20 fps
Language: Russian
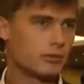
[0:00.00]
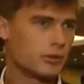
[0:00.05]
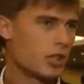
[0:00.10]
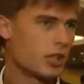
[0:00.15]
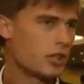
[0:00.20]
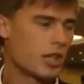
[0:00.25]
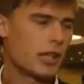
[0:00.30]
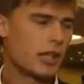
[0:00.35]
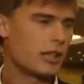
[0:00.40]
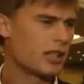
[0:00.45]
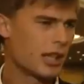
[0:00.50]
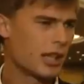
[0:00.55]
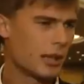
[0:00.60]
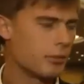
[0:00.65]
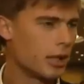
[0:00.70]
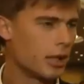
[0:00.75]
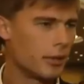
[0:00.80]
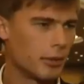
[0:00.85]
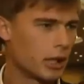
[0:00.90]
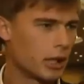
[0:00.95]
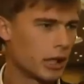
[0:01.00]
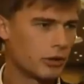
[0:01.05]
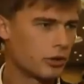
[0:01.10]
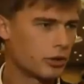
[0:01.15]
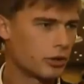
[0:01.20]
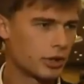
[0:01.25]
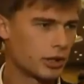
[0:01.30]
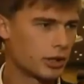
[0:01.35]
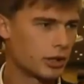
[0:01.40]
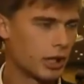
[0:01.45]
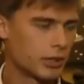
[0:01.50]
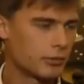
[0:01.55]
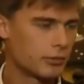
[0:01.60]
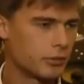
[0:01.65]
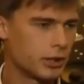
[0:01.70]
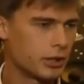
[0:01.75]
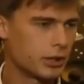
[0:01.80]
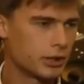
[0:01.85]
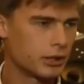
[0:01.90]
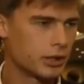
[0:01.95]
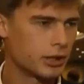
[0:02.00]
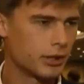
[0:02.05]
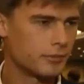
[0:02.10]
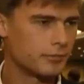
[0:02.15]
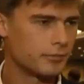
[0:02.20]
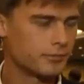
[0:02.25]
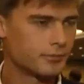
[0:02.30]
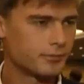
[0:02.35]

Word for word: начале декабря, пока точных дат мы не знаем.